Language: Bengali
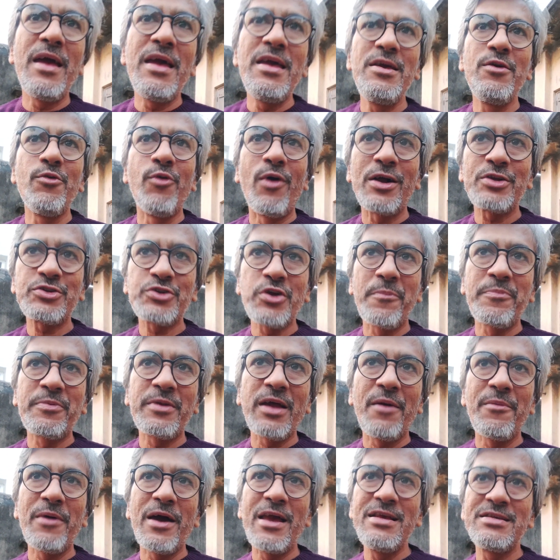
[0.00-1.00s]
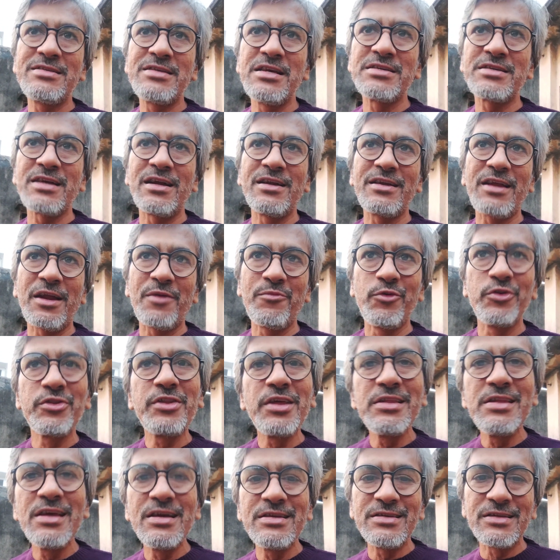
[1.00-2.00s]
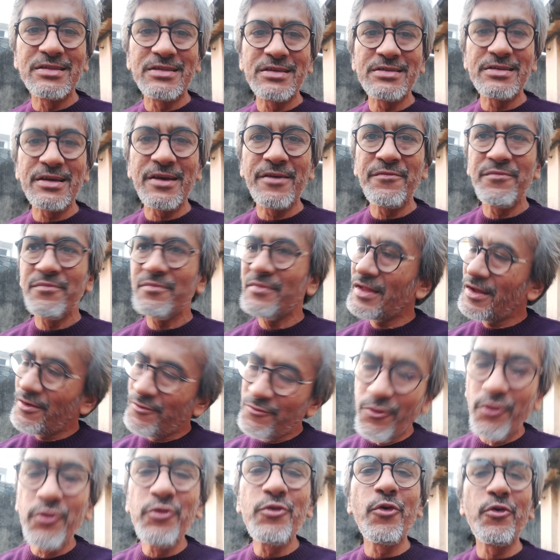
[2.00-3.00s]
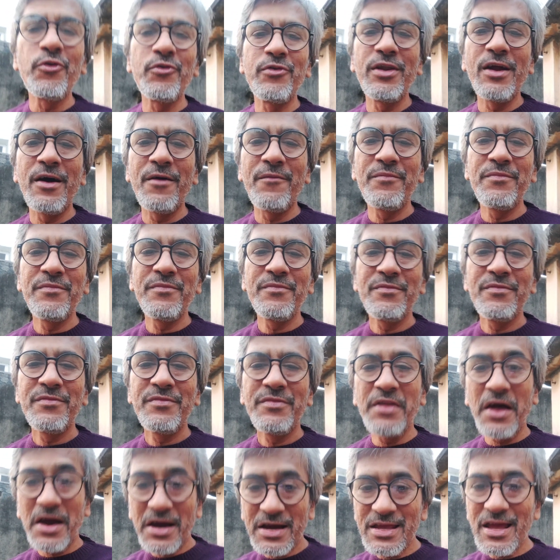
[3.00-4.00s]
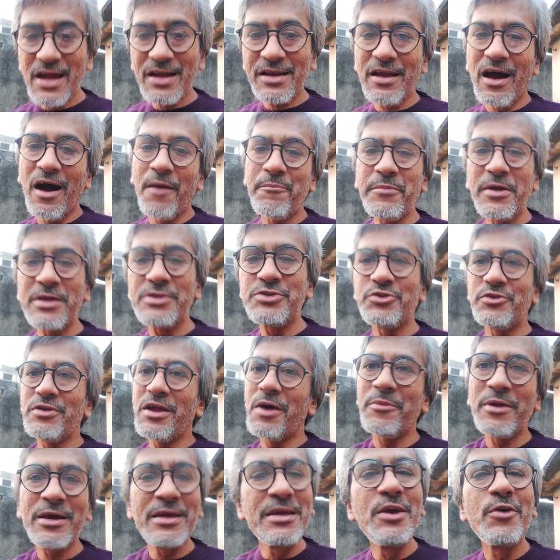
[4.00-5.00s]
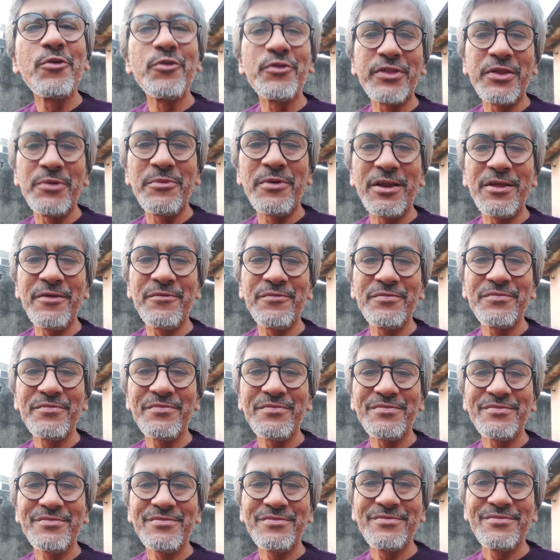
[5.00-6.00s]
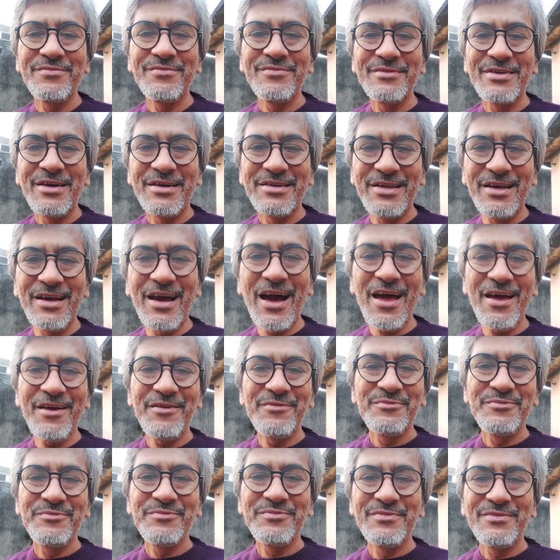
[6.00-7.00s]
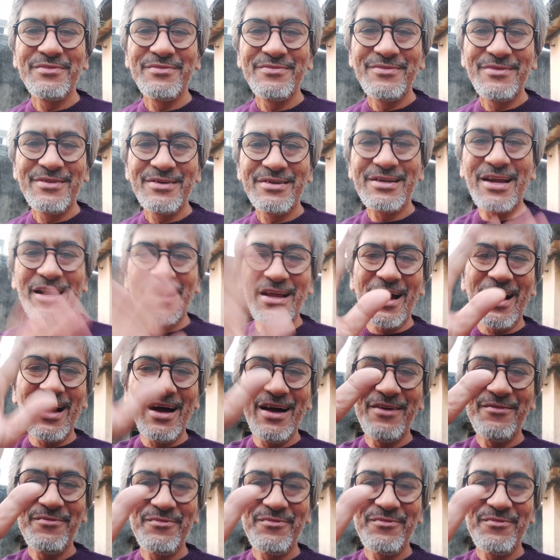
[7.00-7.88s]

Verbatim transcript: এই ওয়ার্কশপটা বা এই সেশনটার মধ্যে দিয়ে যেতে চাই ফোন করুন না দেখা যাক না আপনার জন্য আমরা কি করতে পারি ঠিক আছে টাটা